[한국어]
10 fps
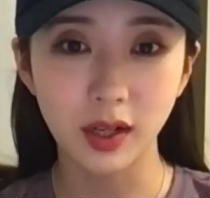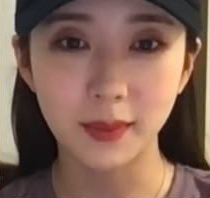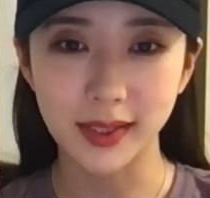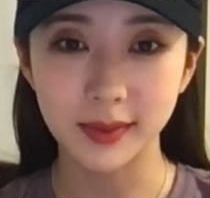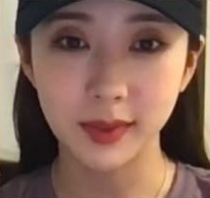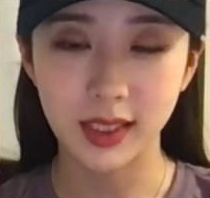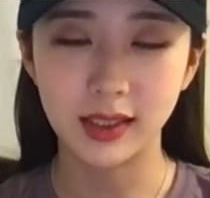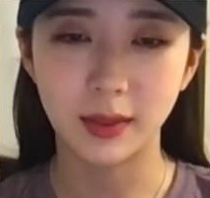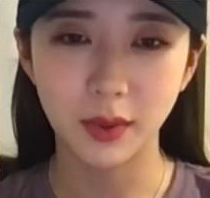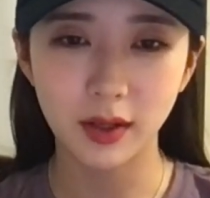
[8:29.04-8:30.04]

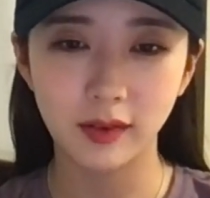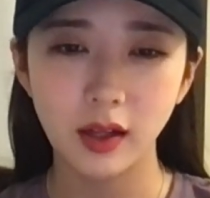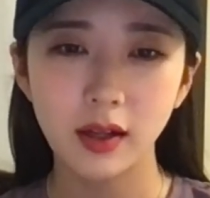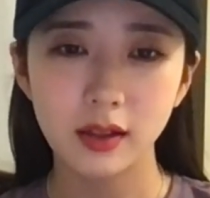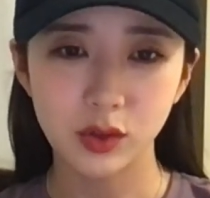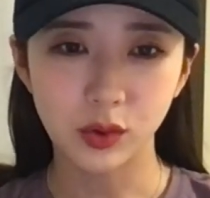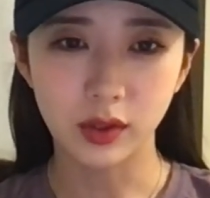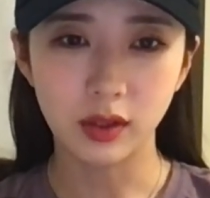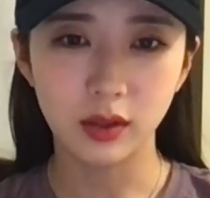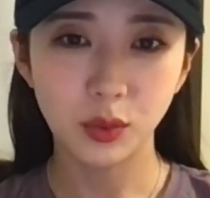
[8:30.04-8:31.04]
말씀드리자면
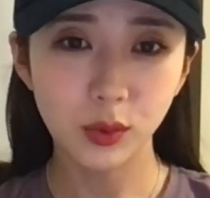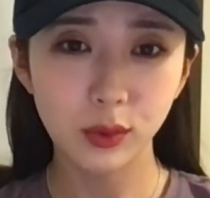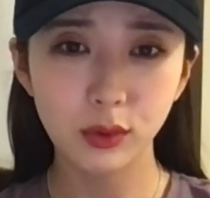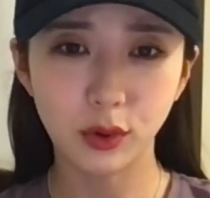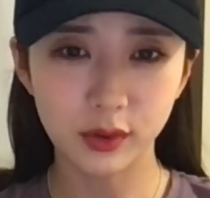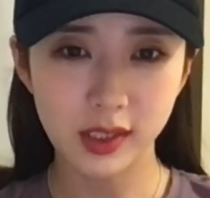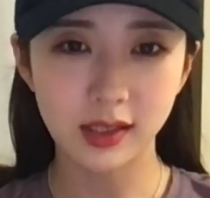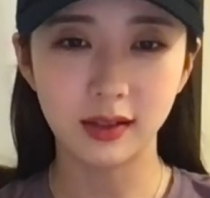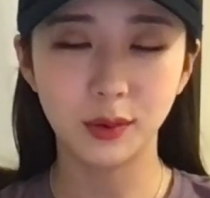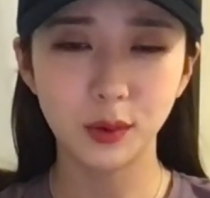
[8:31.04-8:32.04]
저희도
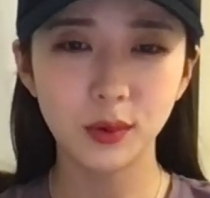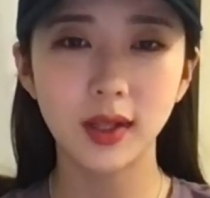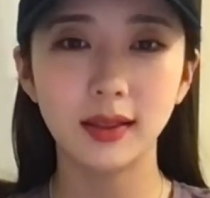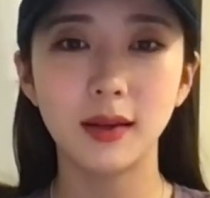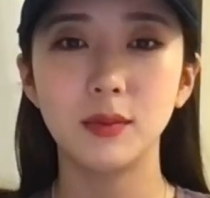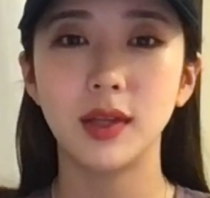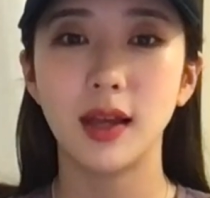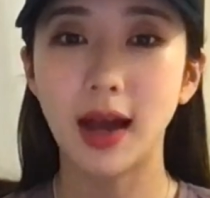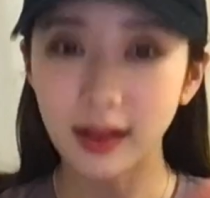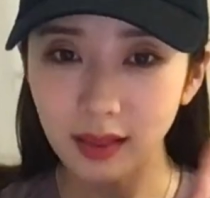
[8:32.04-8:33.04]
역시 코로나 때문에
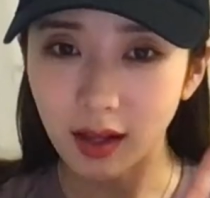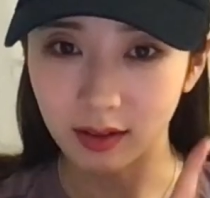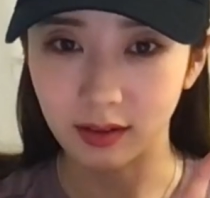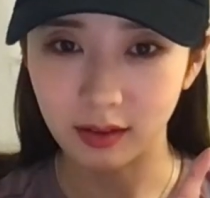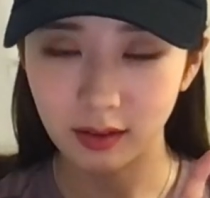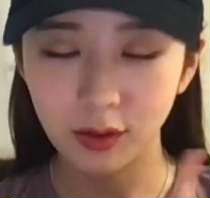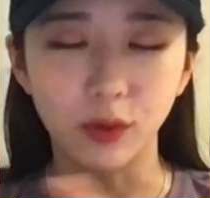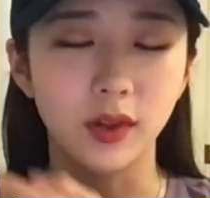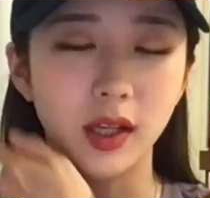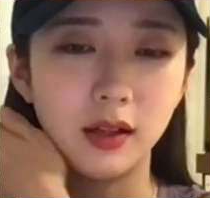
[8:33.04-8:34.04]
한 달을
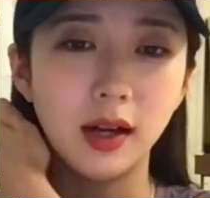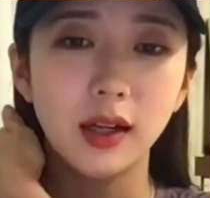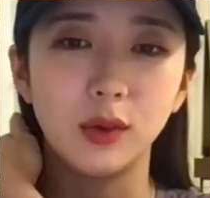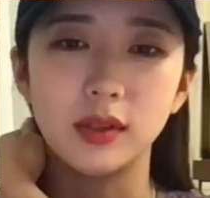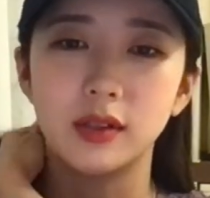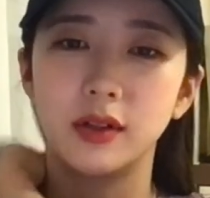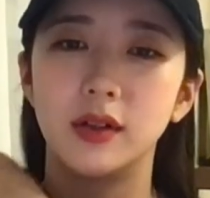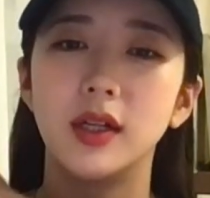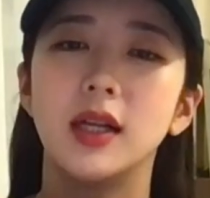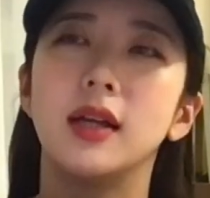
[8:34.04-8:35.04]
연기를 하게 됐어요.
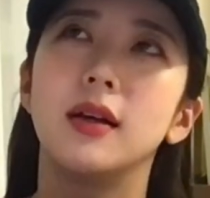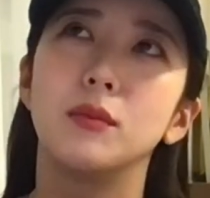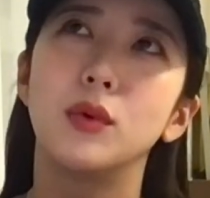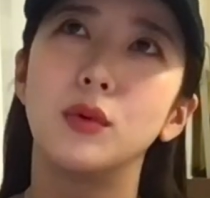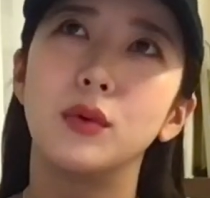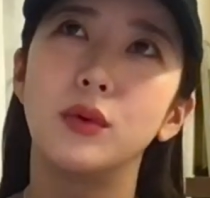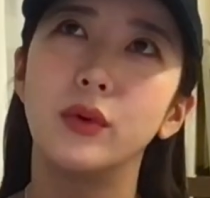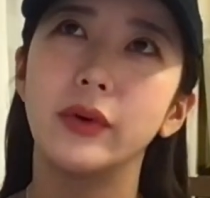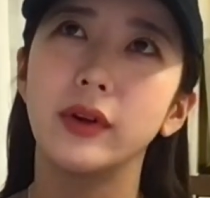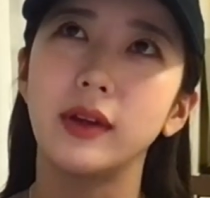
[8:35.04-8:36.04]

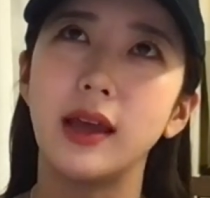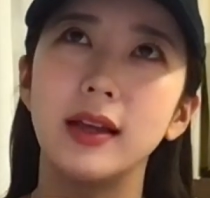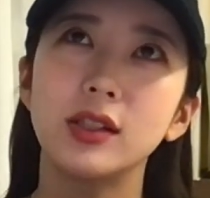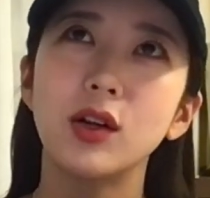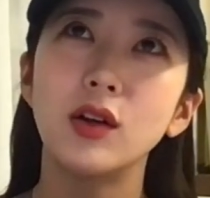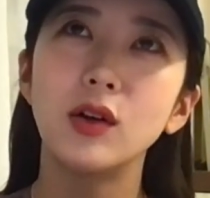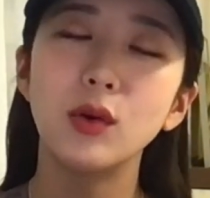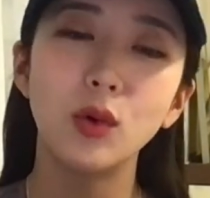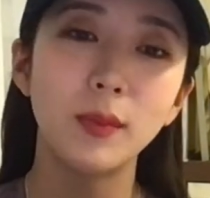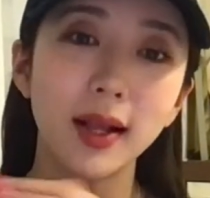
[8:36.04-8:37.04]
뭐
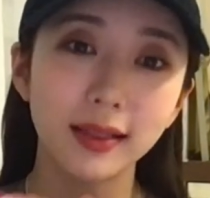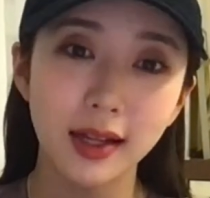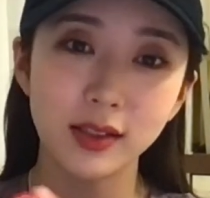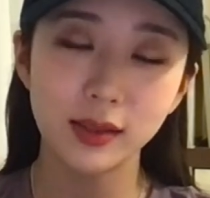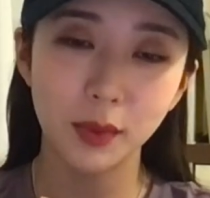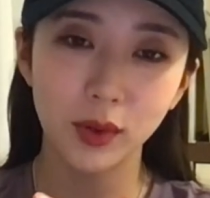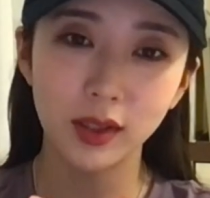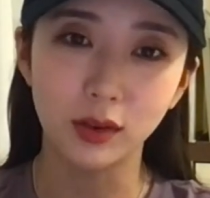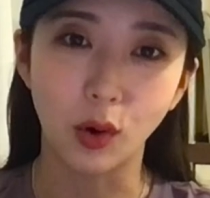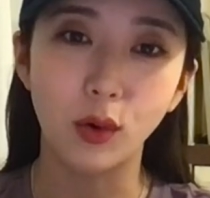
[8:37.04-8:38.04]
계절로만
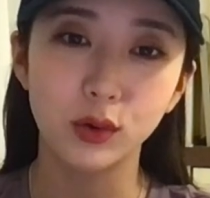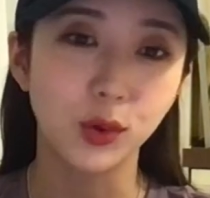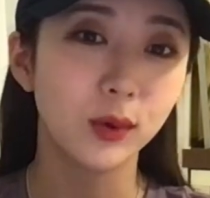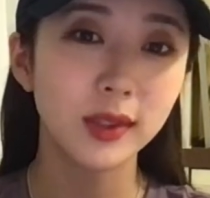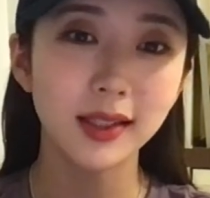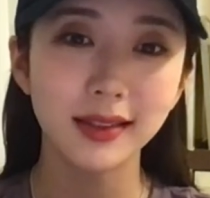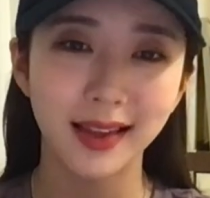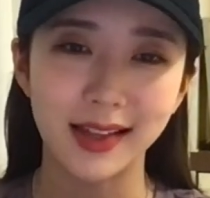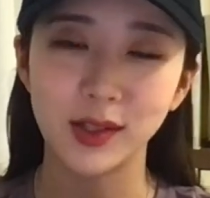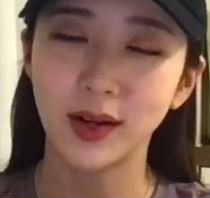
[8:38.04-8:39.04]
따지면은 더 좋은
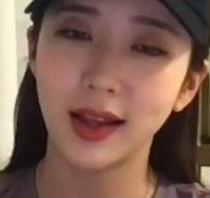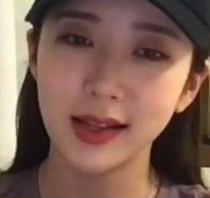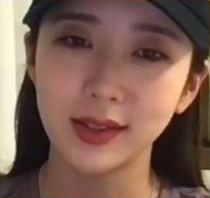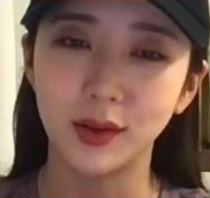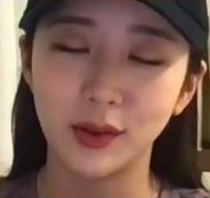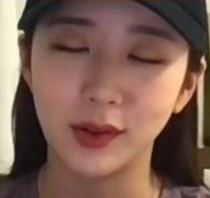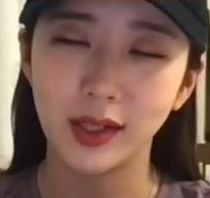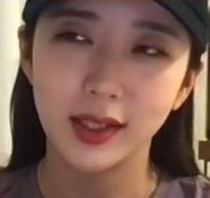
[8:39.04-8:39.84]
계절에 해서